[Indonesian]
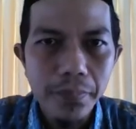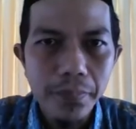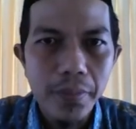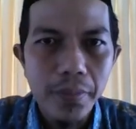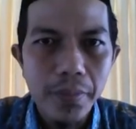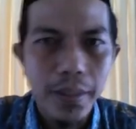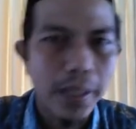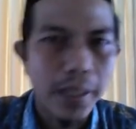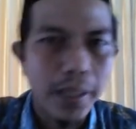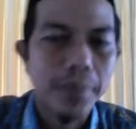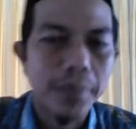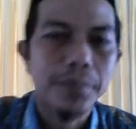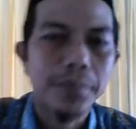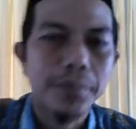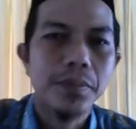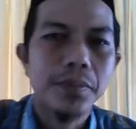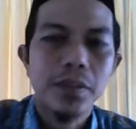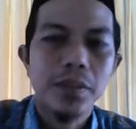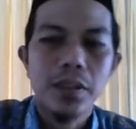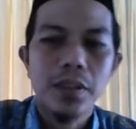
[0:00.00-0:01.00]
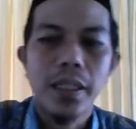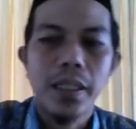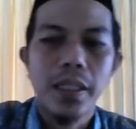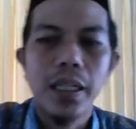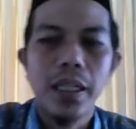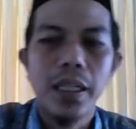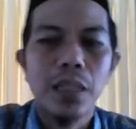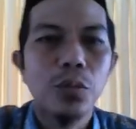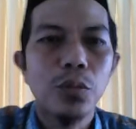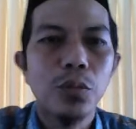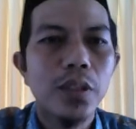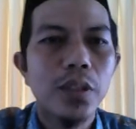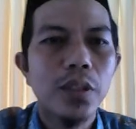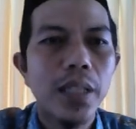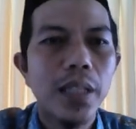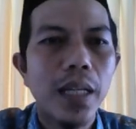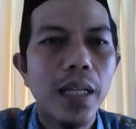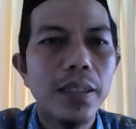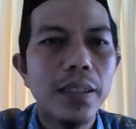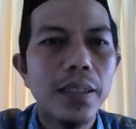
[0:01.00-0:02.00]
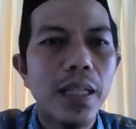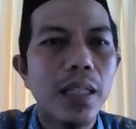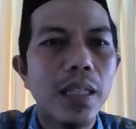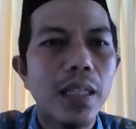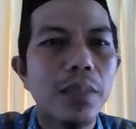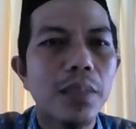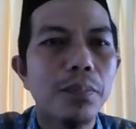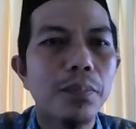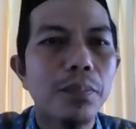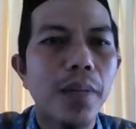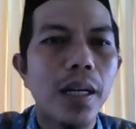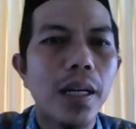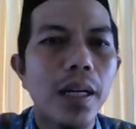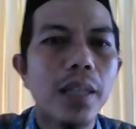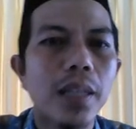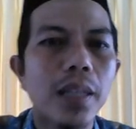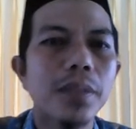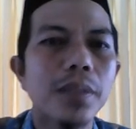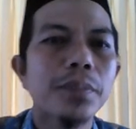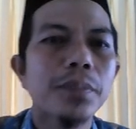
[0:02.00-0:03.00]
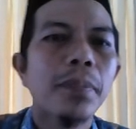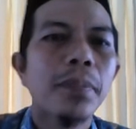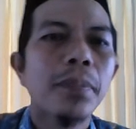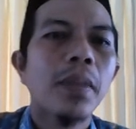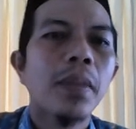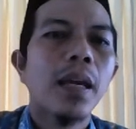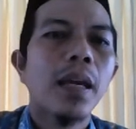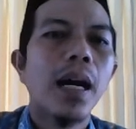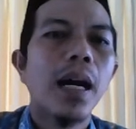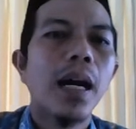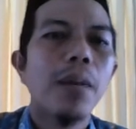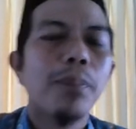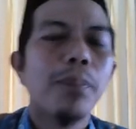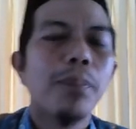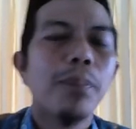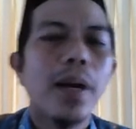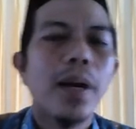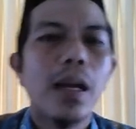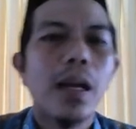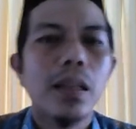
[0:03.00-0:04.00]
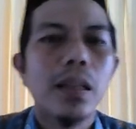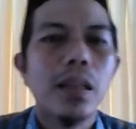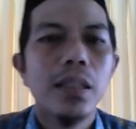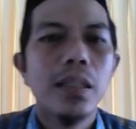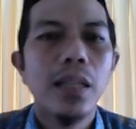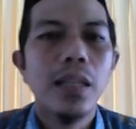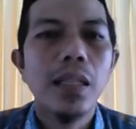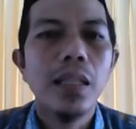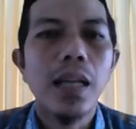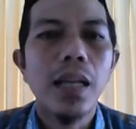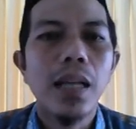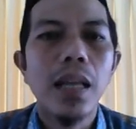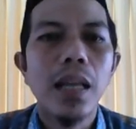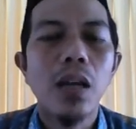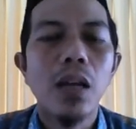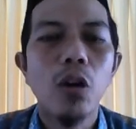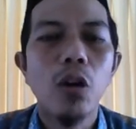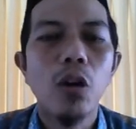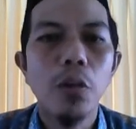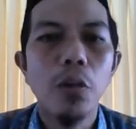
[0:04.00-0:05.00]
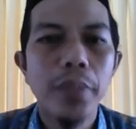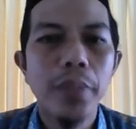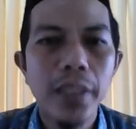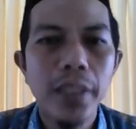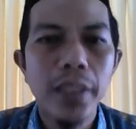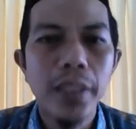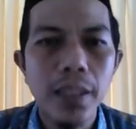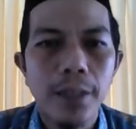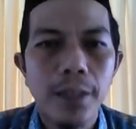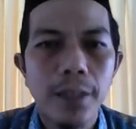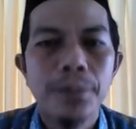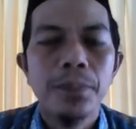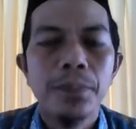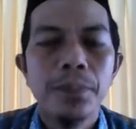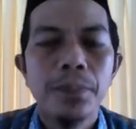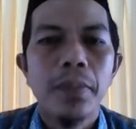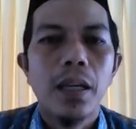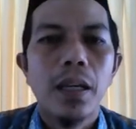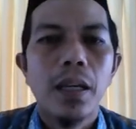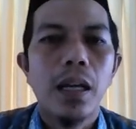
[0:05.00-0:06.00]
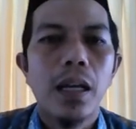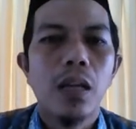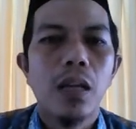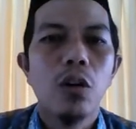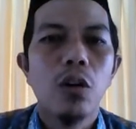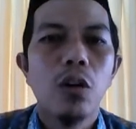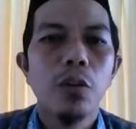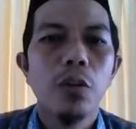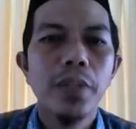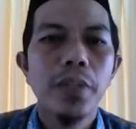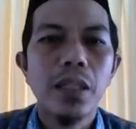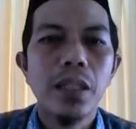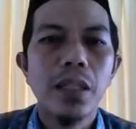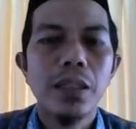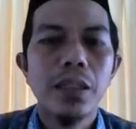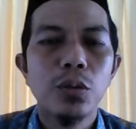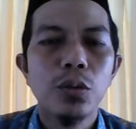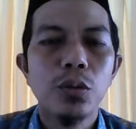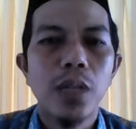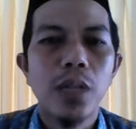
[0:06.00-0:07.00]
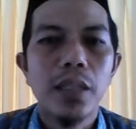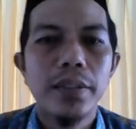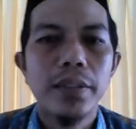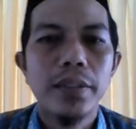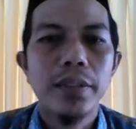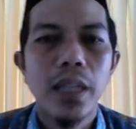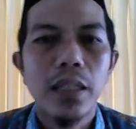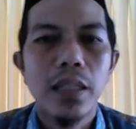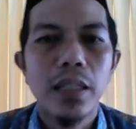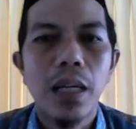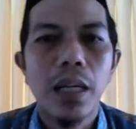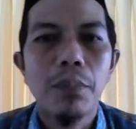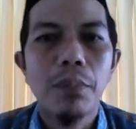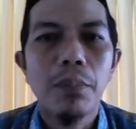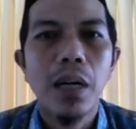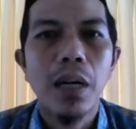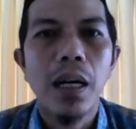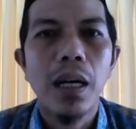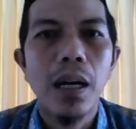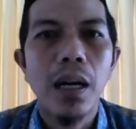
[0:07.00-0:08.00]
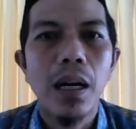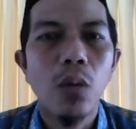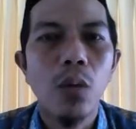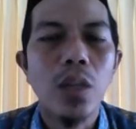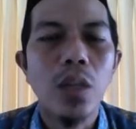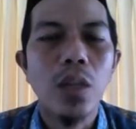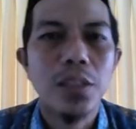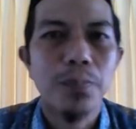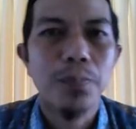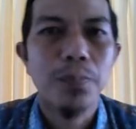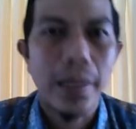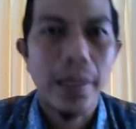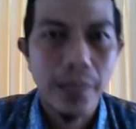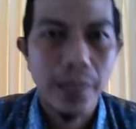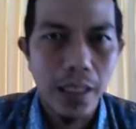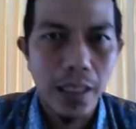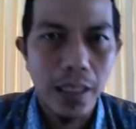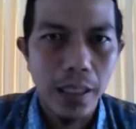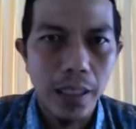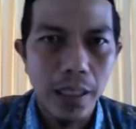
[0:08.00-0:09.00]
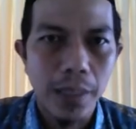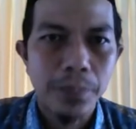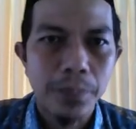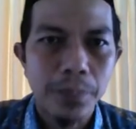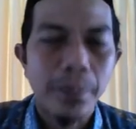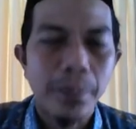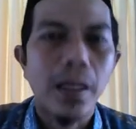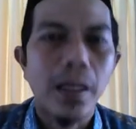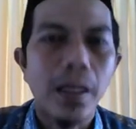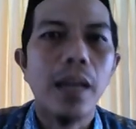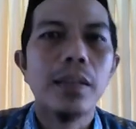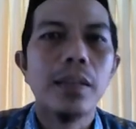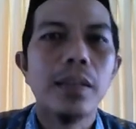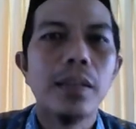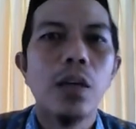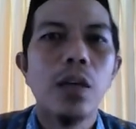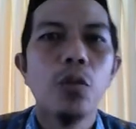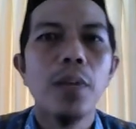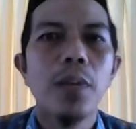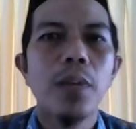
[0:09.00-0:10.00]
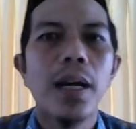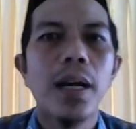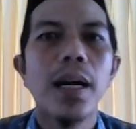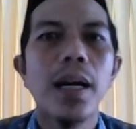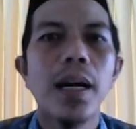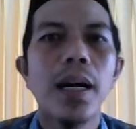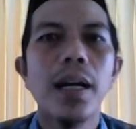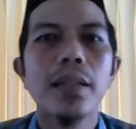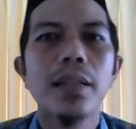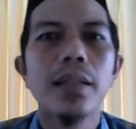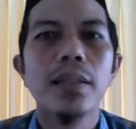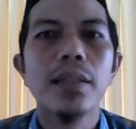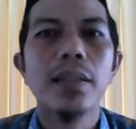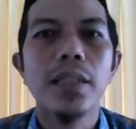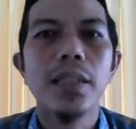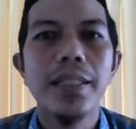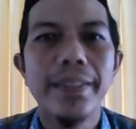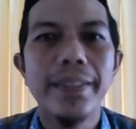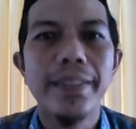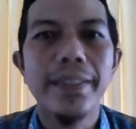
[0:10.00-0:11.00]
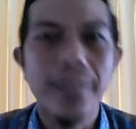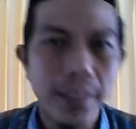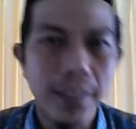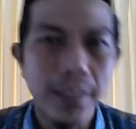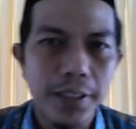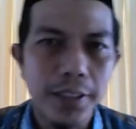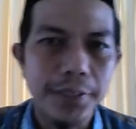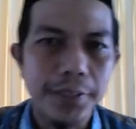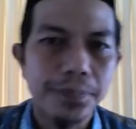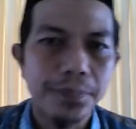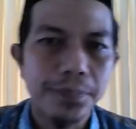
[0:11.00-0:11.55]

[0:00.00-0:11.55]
Ya. Oke, kemudian yang keempat, apa arti dari al-khabir? Al-khabir itu artinya adalah maha waspada atau maha teliti.